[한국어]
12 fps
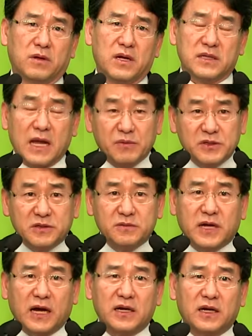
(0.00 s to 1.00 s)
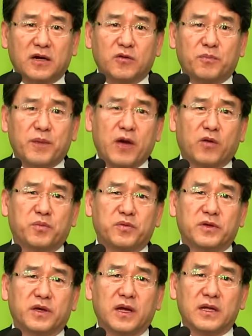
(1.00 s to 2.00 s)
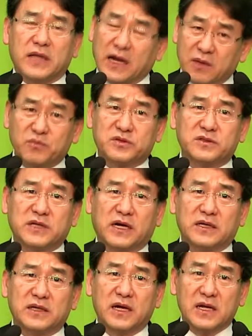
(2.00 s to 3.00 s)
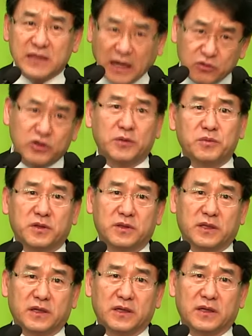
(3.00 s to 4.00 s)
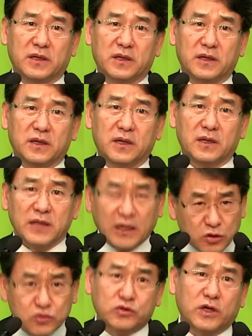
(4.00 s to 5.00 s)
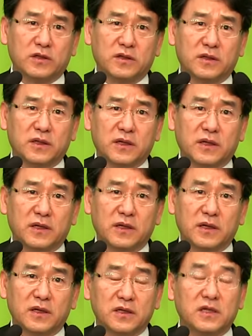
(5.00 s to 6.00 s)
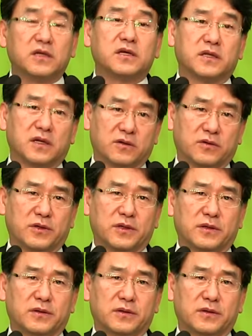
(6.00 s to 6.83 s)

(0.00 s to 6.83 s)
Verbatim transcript: 남이 지금 가난하고 배고픈 게 나랑 무슨 상관이야? 나도 힘든데. 나도 죽겠는데. 이렇게 되는 거예요.